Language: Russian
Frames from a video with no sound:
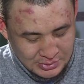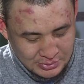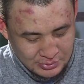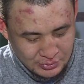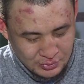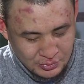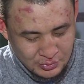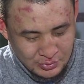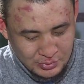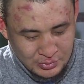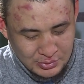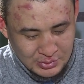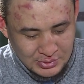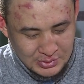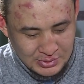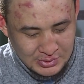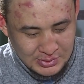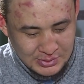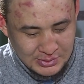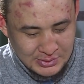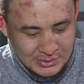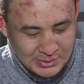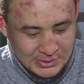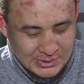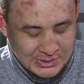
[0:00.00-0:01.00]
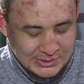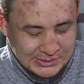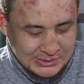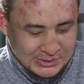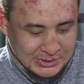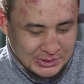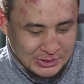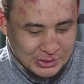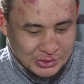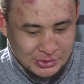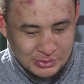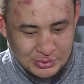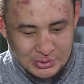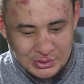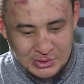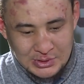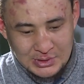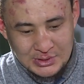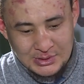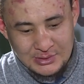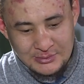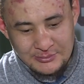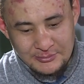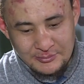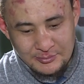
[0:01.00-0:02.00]
Ну, я скажу,
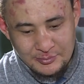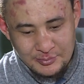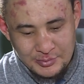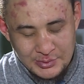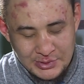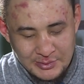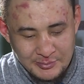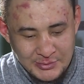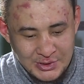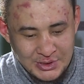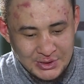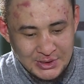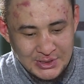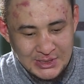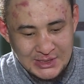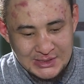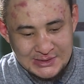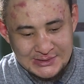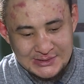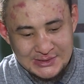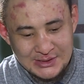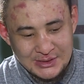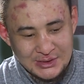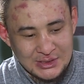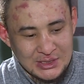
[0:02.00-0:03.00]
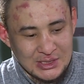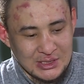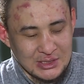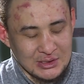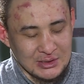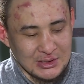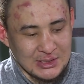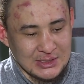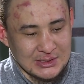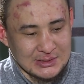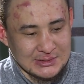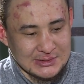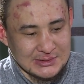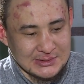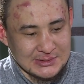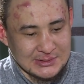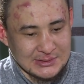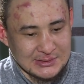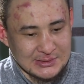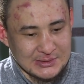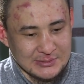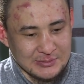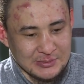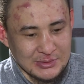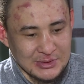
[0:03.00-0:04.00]
примерно Астана Орланс
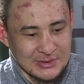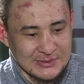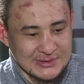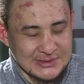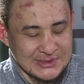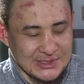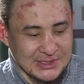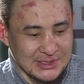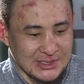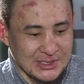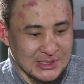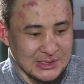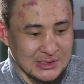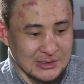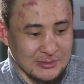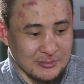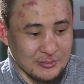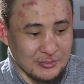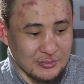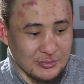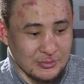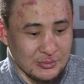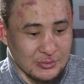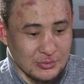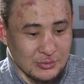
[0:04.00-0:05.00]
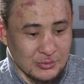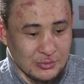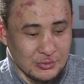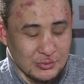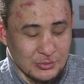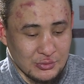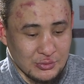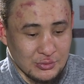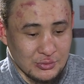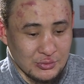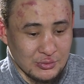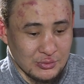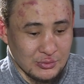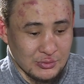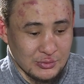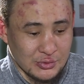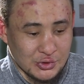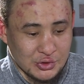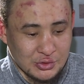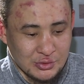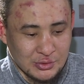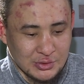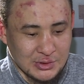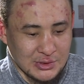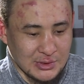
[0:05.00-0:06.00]
с профессиональным
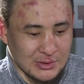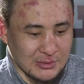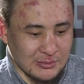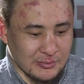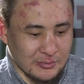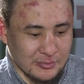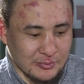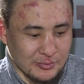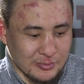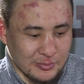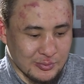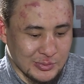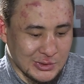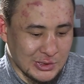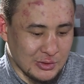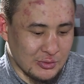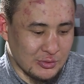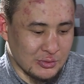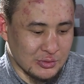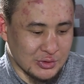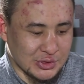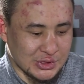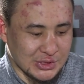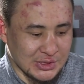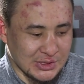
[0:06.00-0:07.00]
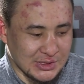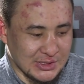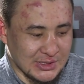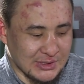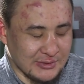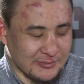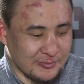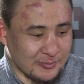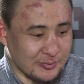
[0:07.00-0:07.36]
что-то похожая да,